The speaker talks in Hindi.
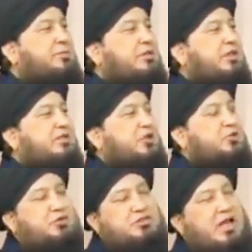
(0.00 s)
काम में दिल लगता है
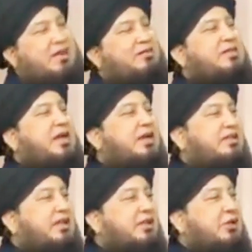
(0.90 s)
तो इंसान आवाजार
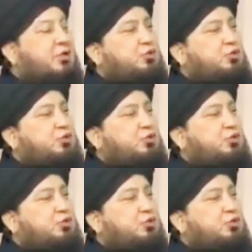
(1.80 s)
रहता है